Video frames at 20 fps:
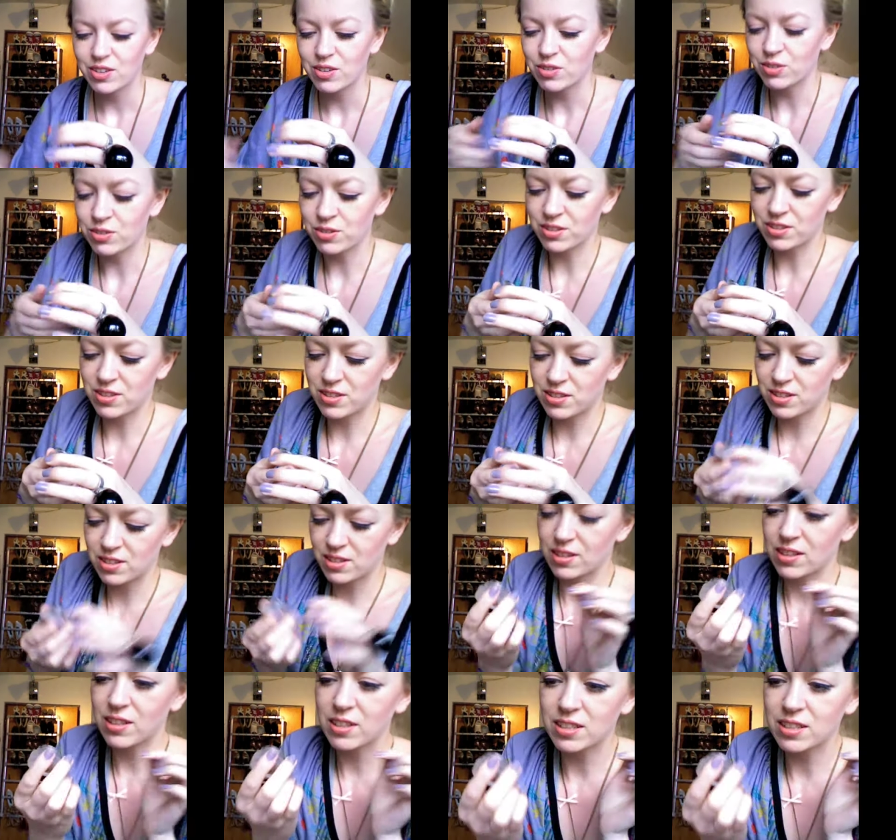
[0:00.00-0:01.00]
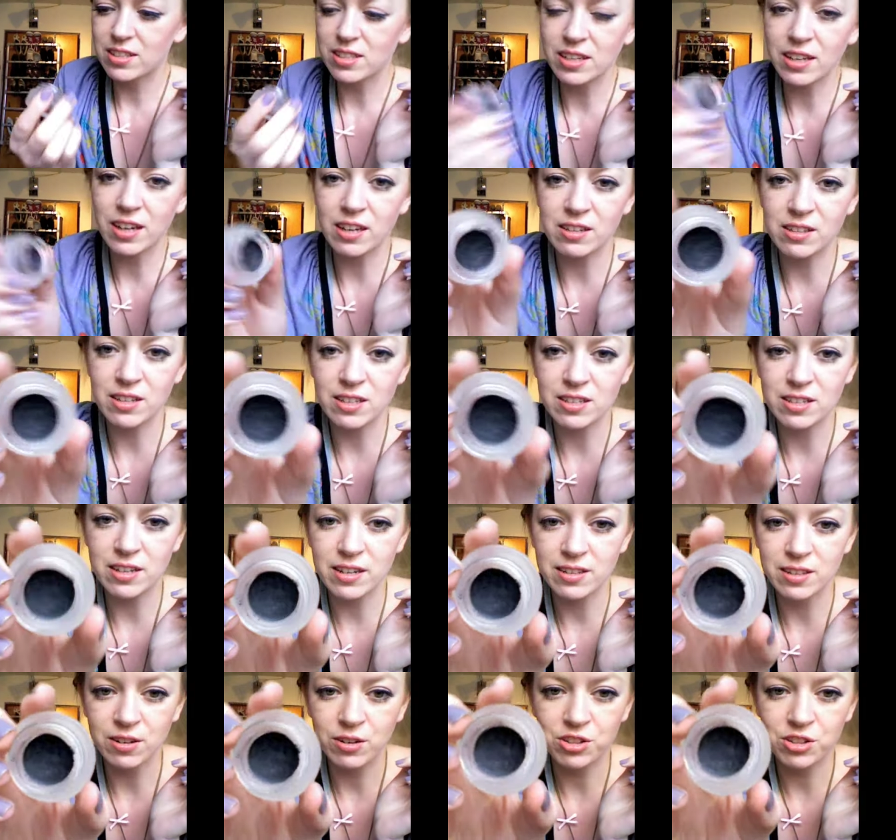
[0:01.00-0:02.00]
Und ich sehe gerade, der ist
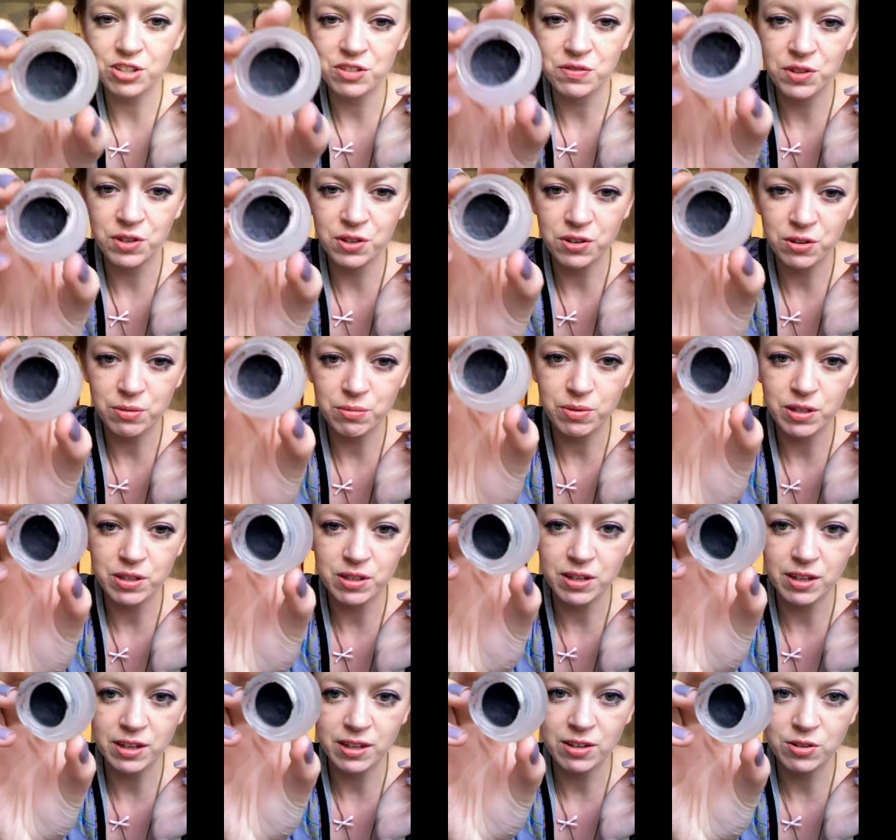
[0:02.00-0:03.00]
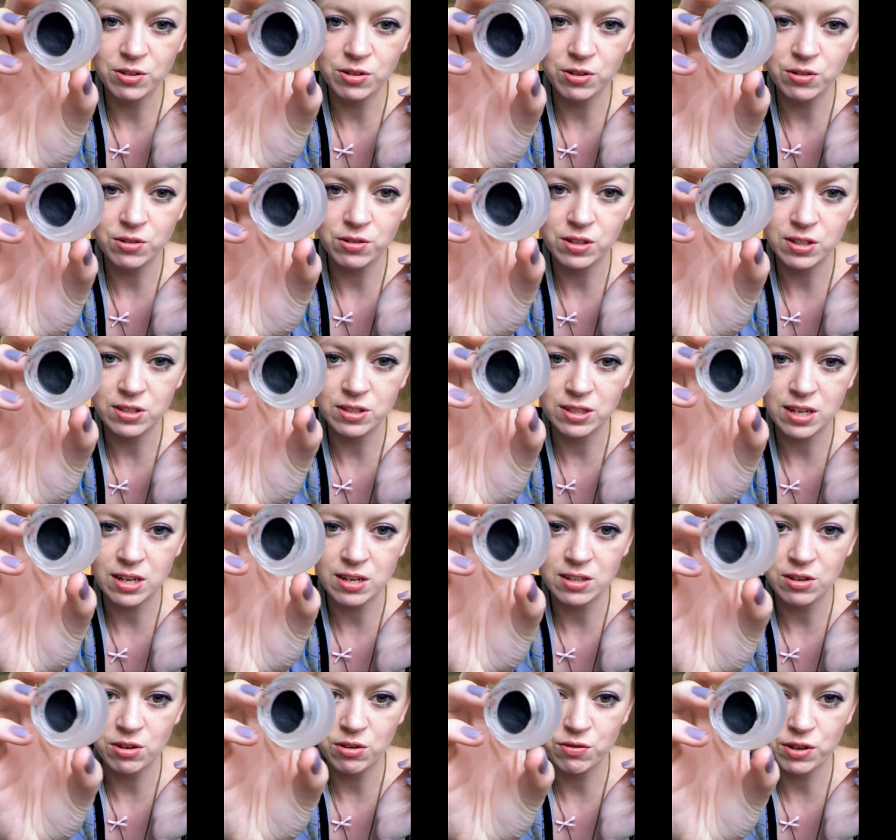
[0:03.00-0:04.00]
eigentlich auch schon wieder komplett eingetrocknet. Also den kann
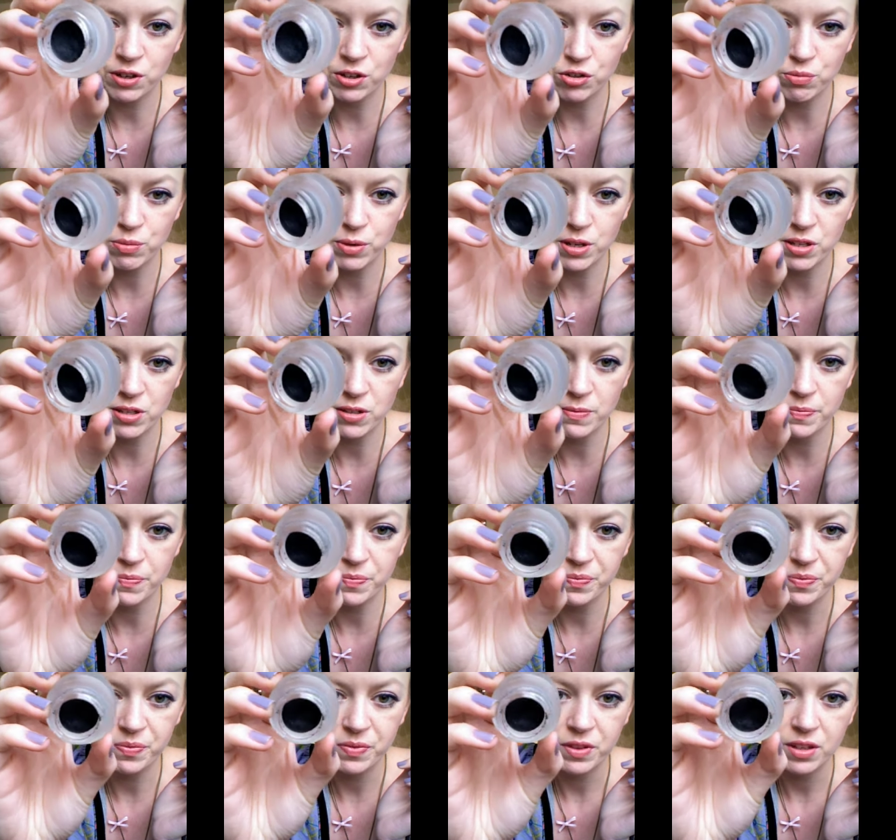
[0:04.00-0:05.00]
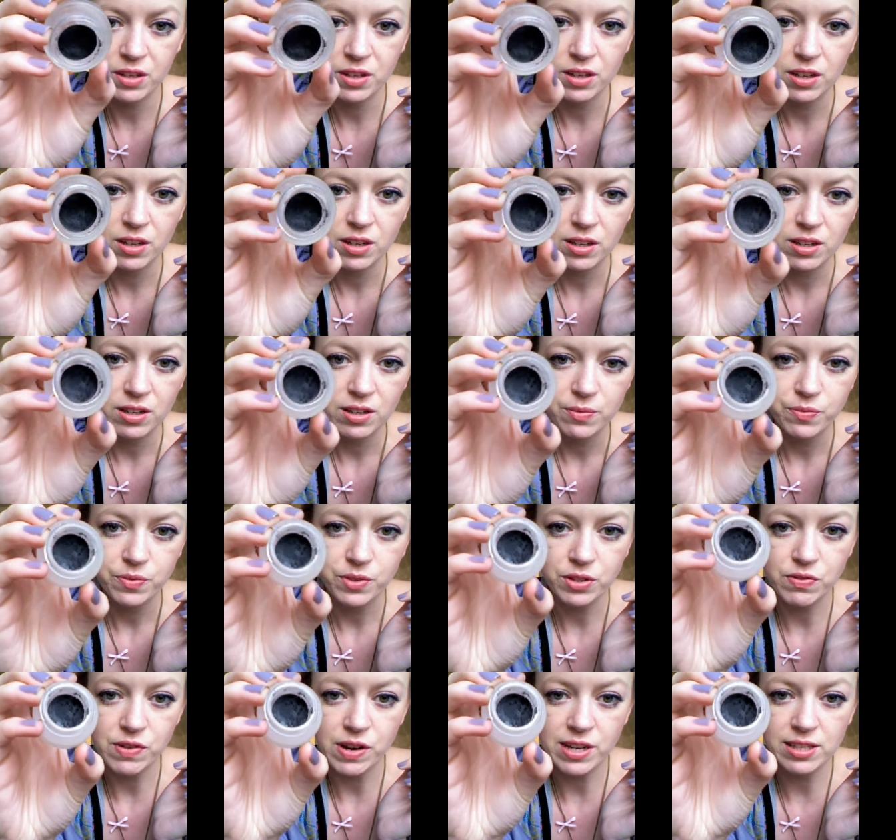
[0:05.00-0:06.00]
ich auch wegschmeißen.
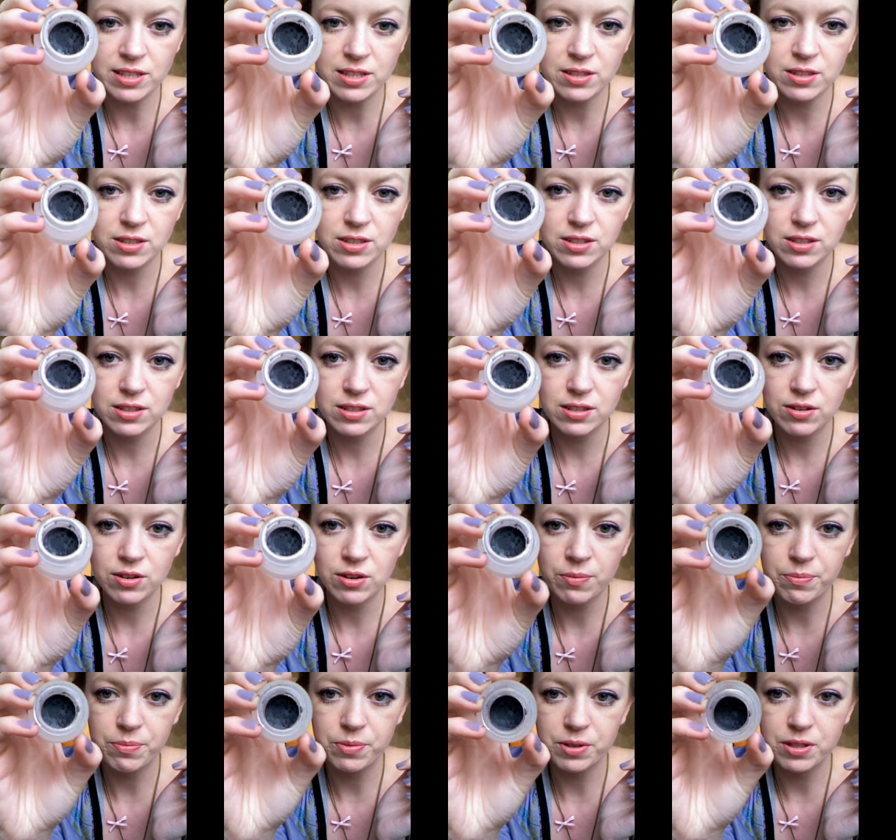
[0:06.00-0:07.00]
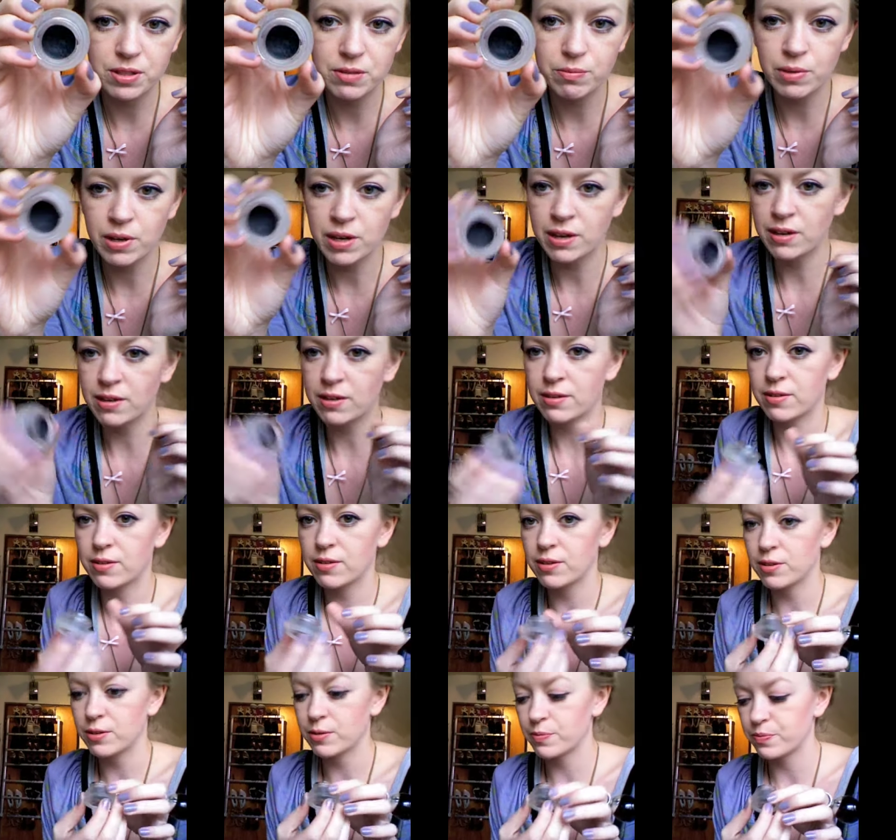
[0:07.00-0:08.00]
Ich weiß nicht, ob jetzt mein
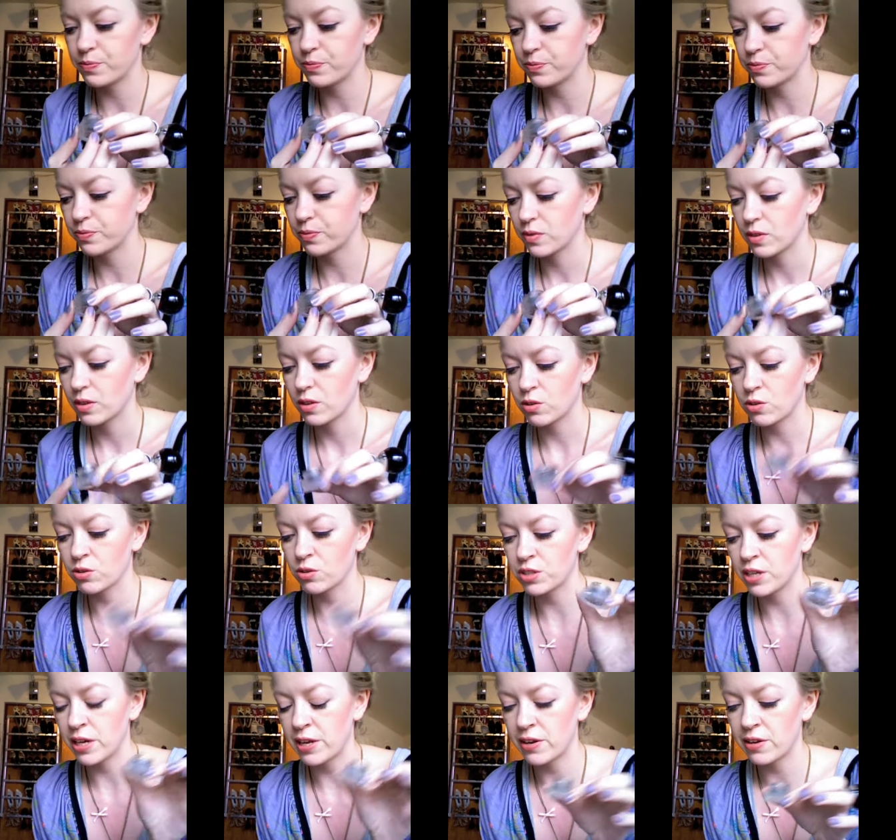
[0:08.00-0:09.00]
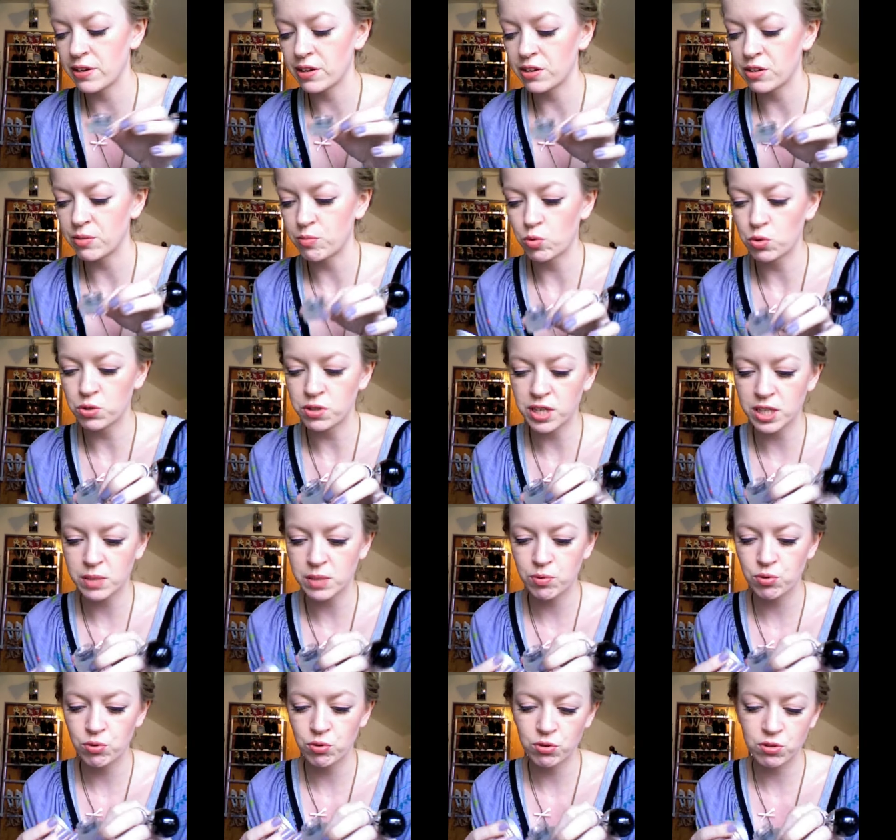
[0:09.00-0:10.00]
ähm, Container hier eine
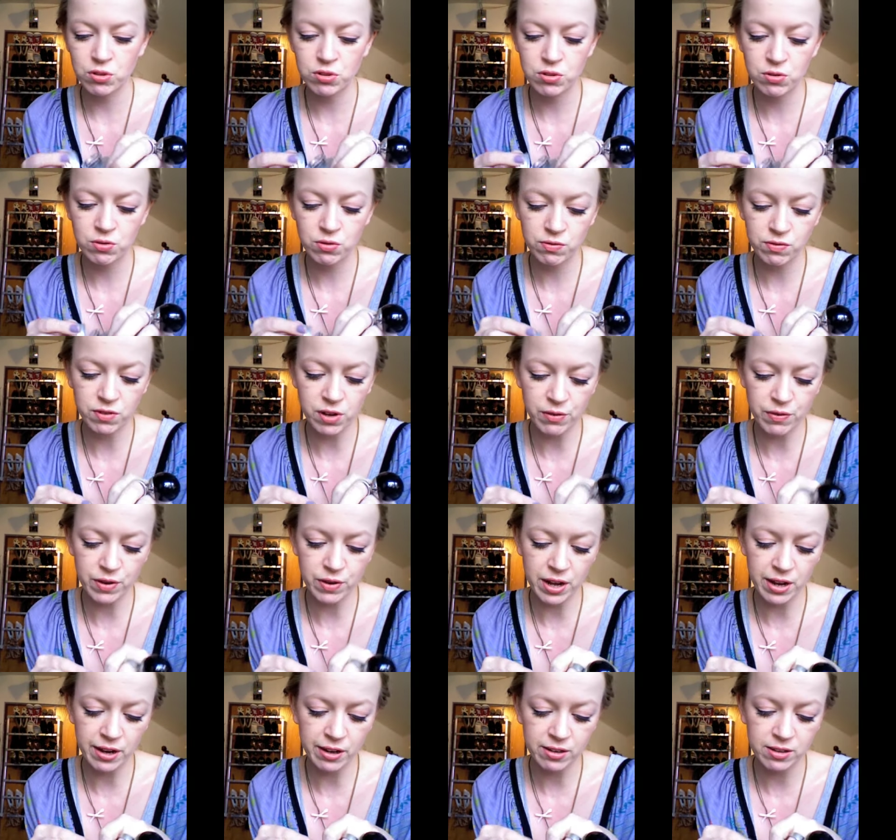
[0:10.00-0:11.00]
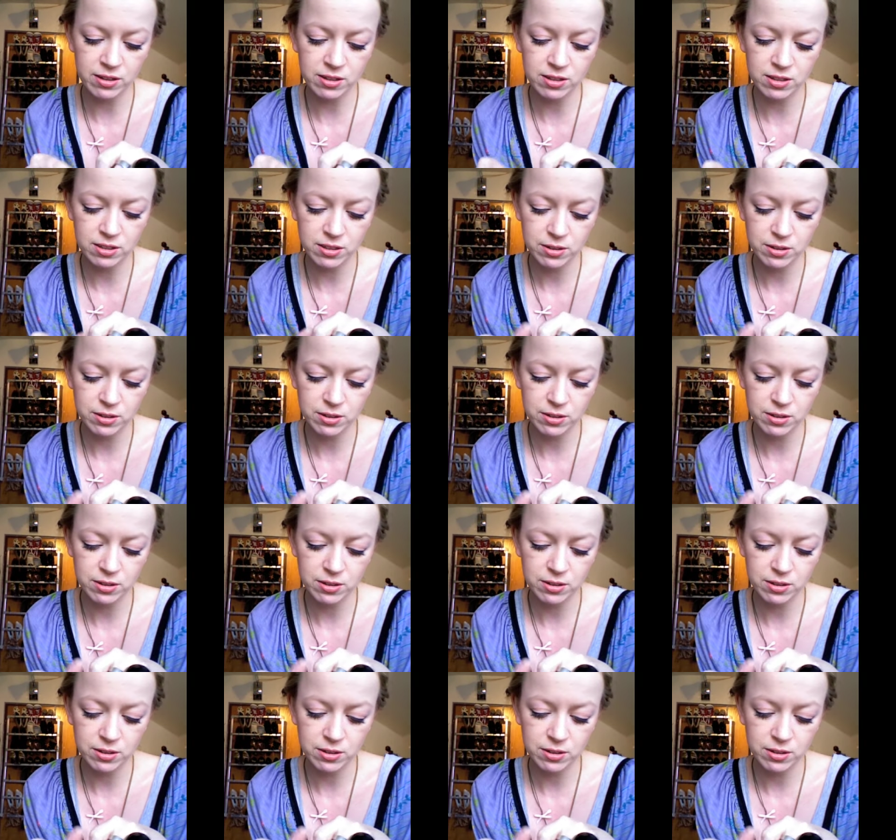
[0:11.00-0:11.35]
Montagsproduktion war, aber eigentlich,